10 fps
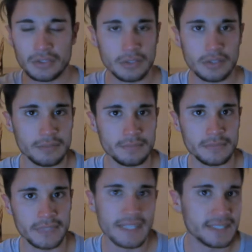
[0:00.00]
uh,
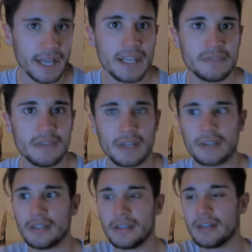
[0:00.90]
nei
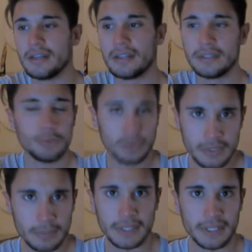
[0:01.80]
server uh, in
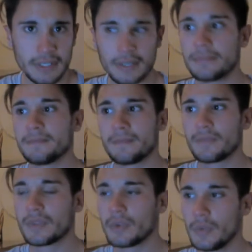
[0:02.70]
multiplayer.
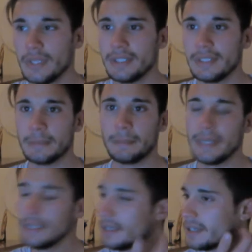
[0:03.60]
Quindi,
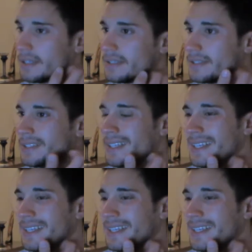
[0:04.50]
per